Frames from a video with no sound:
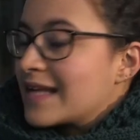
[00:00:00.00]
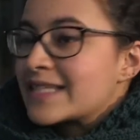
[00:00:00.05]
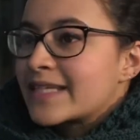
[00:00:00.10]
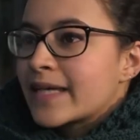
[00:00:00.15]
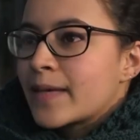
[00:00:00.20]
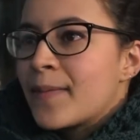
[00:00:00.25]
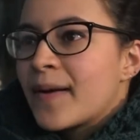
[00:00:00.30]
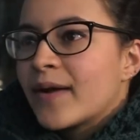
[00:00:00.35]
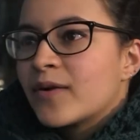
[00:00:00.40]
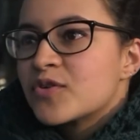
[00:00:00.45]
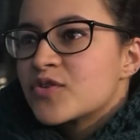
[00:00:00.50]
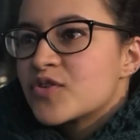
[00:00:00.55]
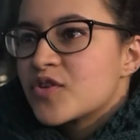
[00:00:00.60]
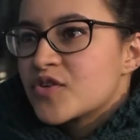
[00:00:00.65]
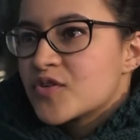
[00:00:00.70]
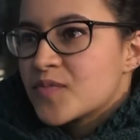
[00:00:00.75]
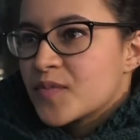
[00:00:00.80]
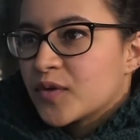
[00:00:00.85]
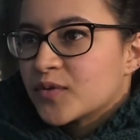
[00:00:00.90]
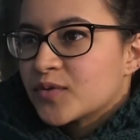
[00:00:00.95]
attirés par le
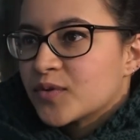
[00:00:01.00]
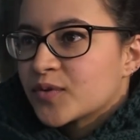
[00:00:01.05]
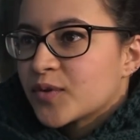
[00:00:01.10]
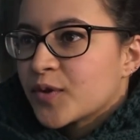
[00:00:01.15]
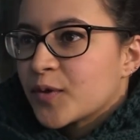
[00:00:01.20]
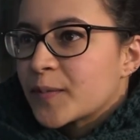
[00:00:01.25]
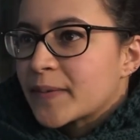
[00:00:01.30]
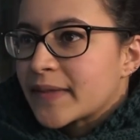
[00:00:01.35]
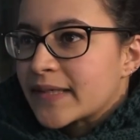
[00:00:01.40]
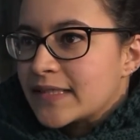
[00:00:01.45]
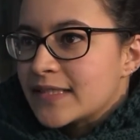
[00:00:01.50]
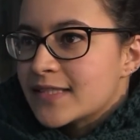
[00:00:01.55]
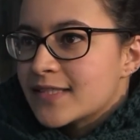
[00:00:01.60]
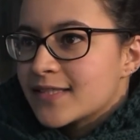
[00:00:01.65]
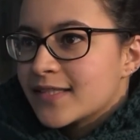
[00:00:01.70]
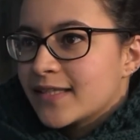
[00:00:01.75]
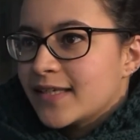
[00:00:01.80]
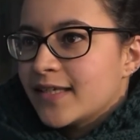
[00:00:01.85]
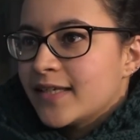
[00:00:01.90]
changement d'entreprise